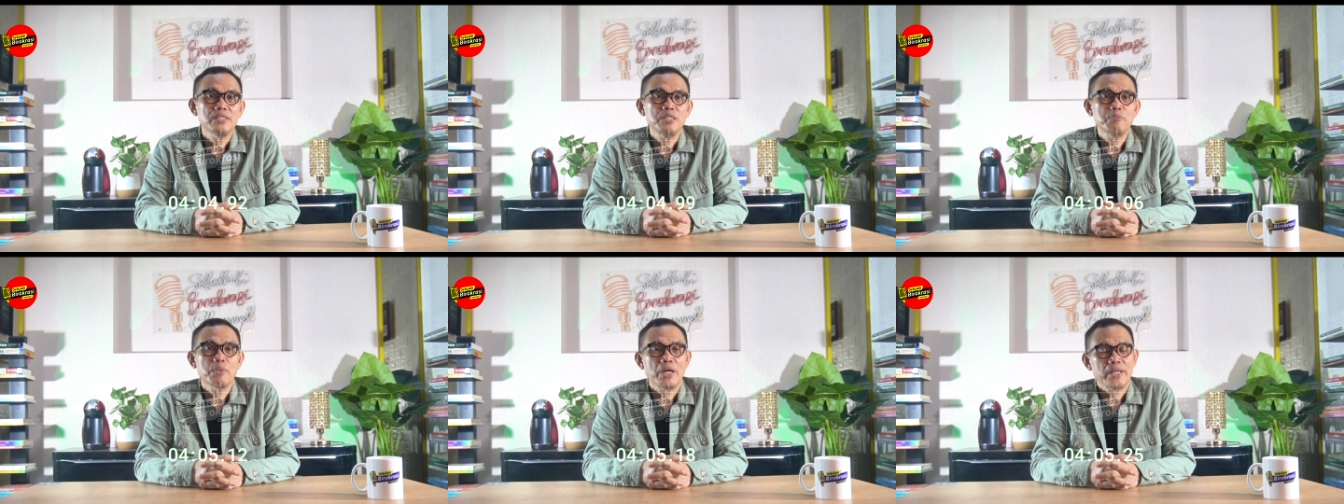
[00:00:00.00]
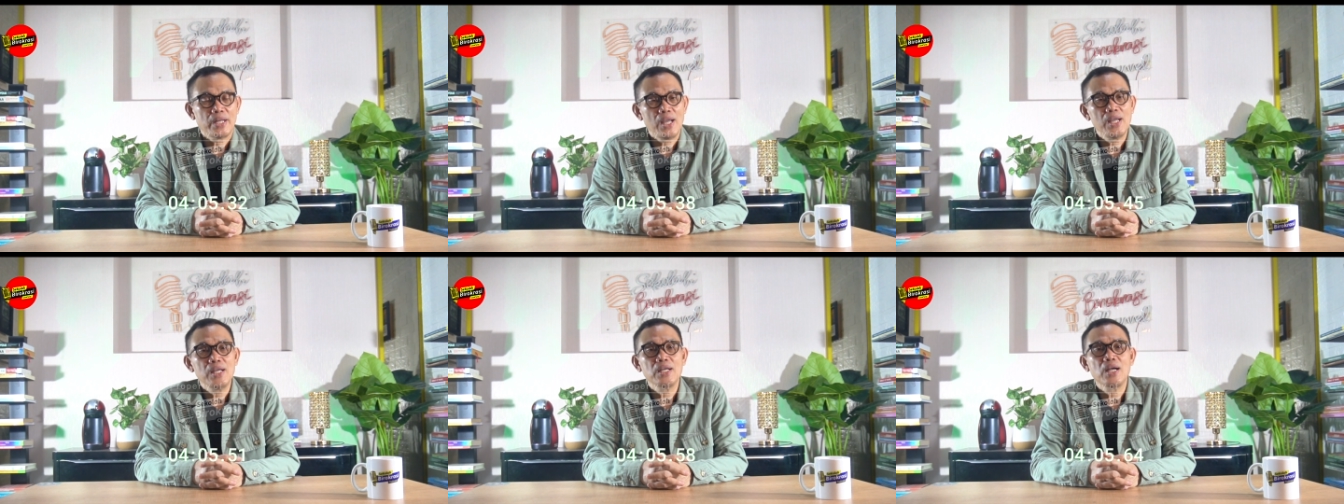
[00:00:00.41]
di
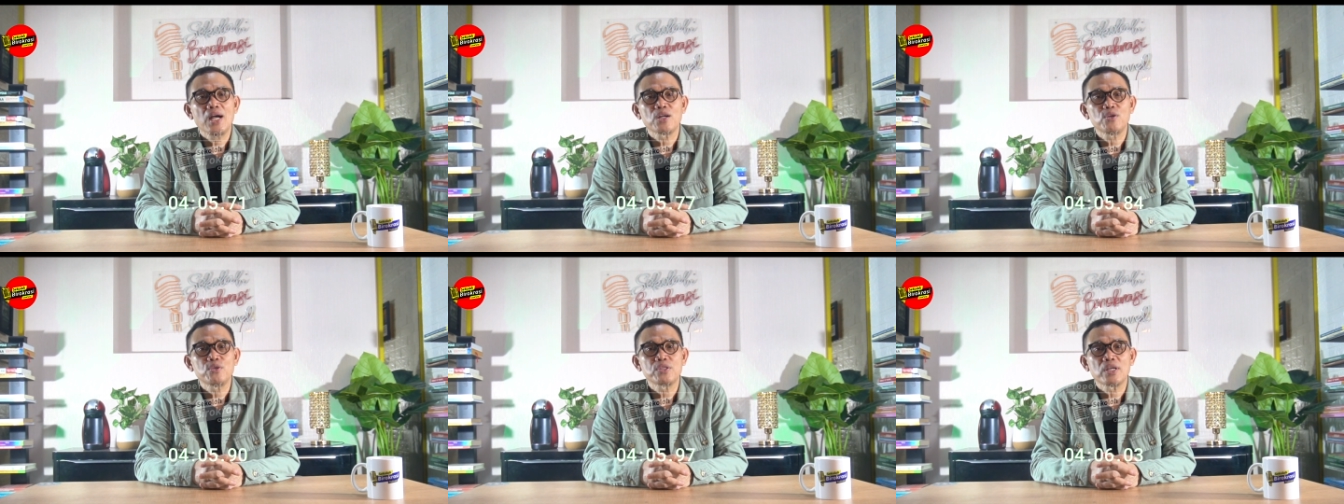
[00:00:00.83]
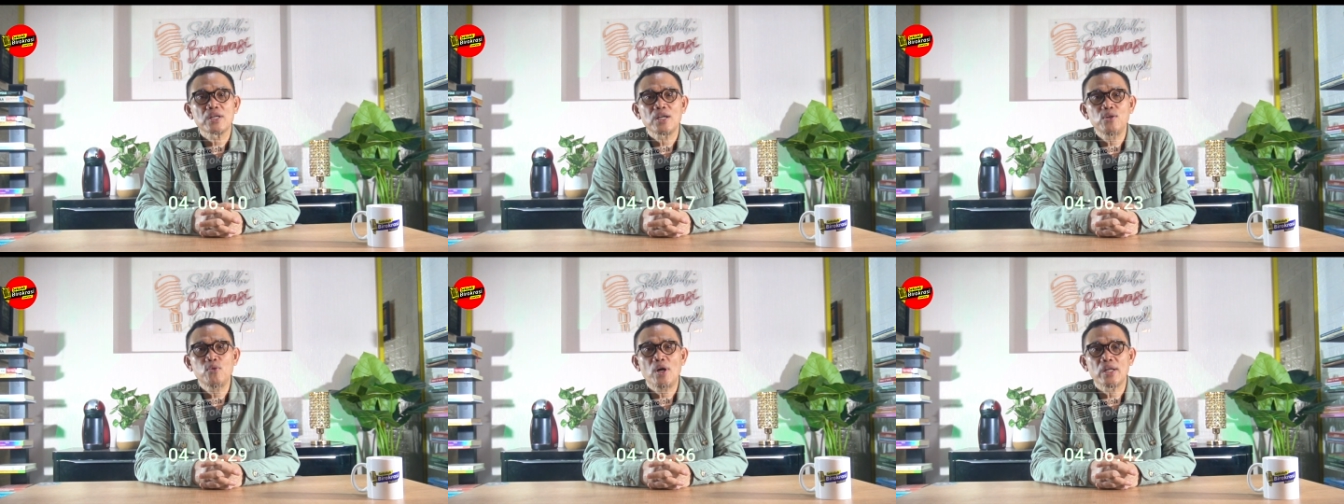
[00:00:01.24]
mana anggota
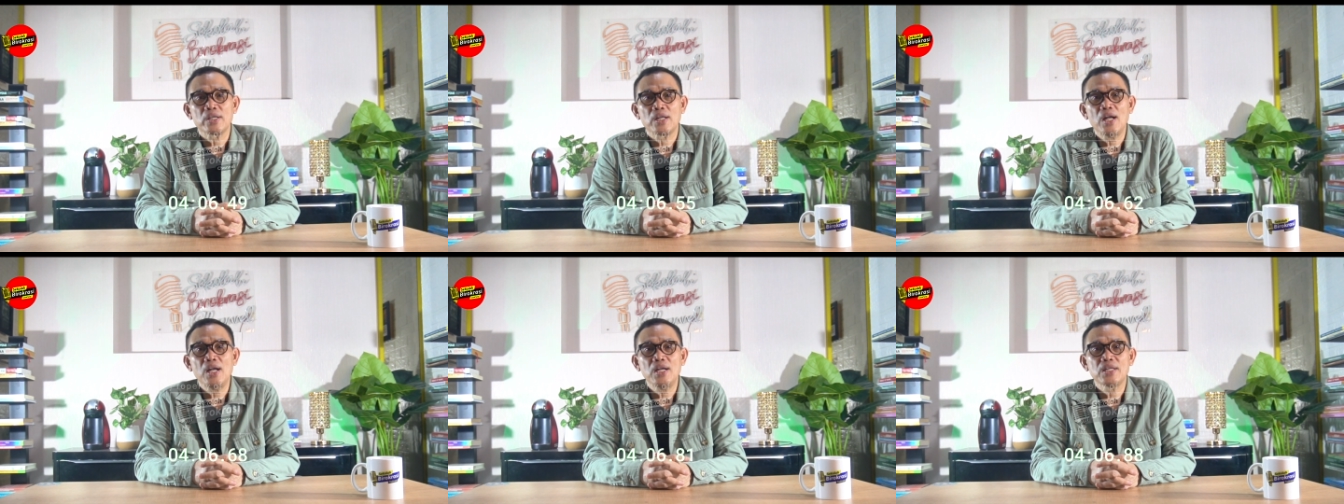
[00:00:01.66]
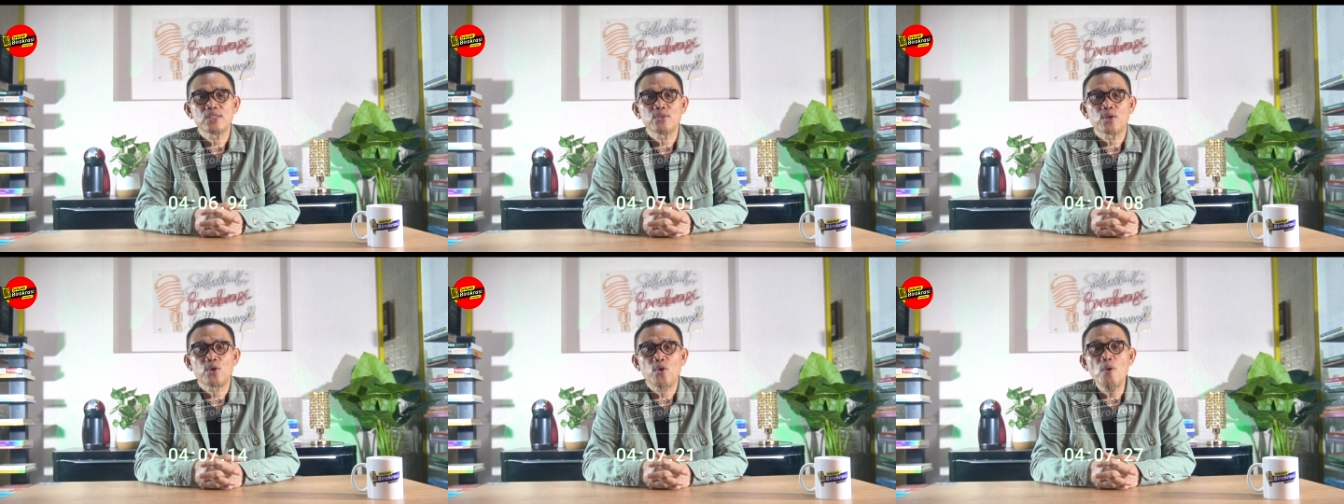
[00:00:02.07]
keluarga
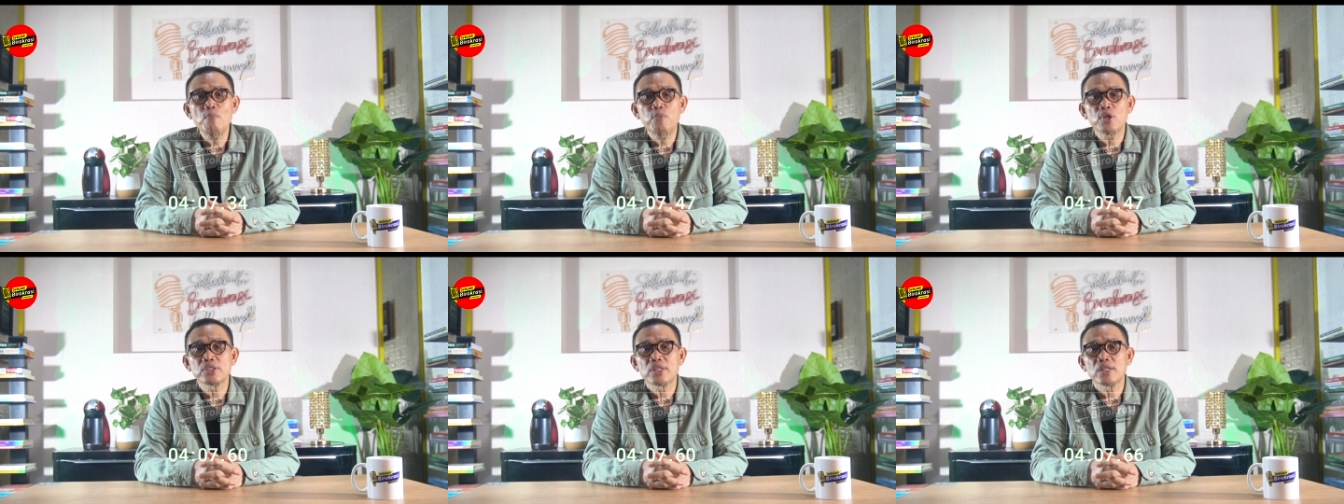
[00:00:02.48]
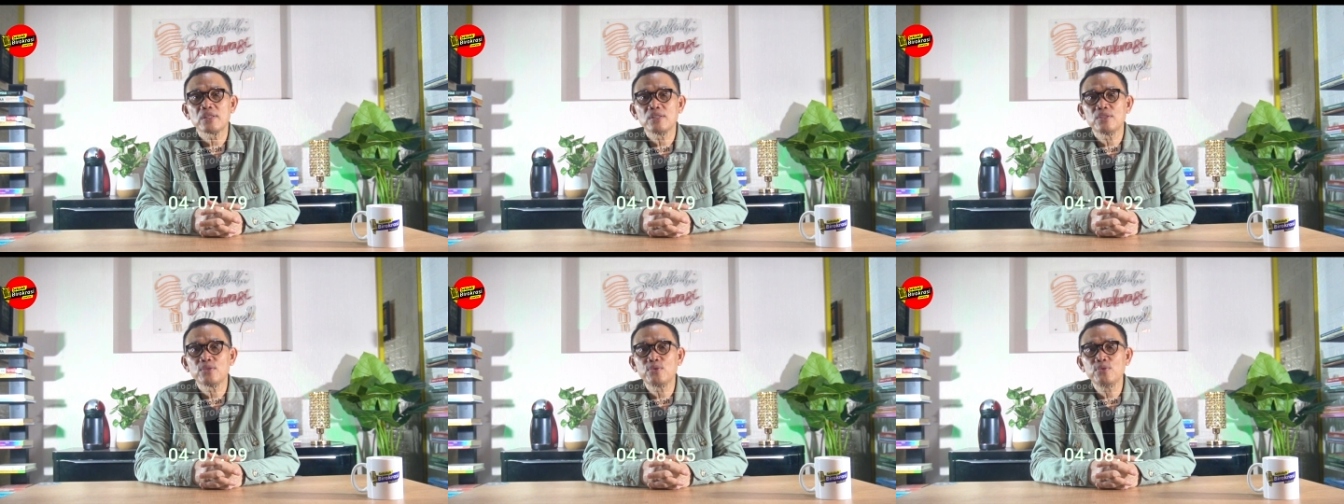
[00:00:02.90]
atau kelompok
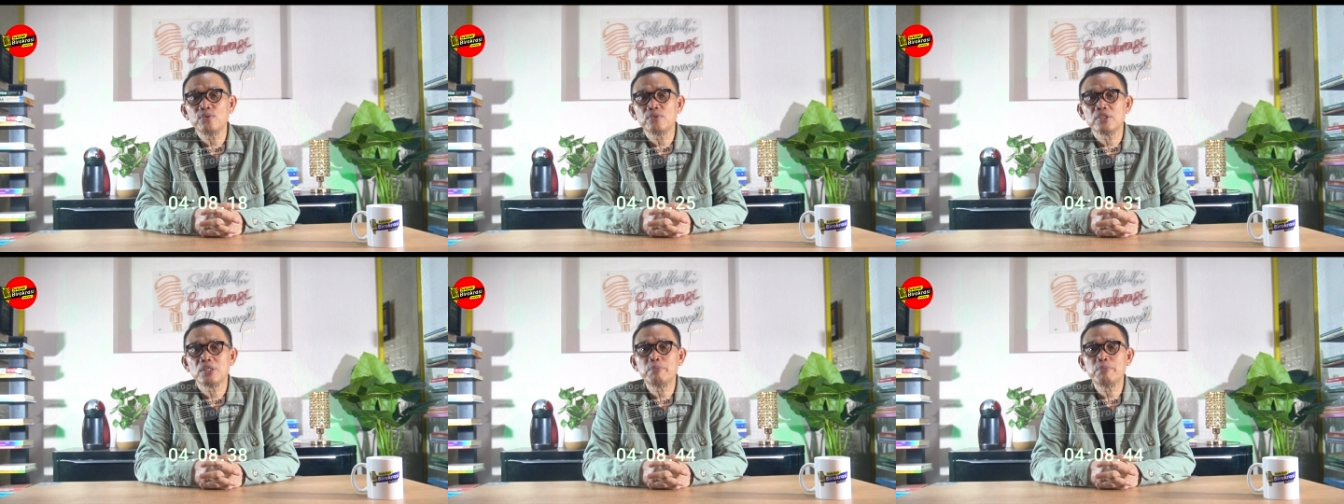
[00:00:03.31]
tertentu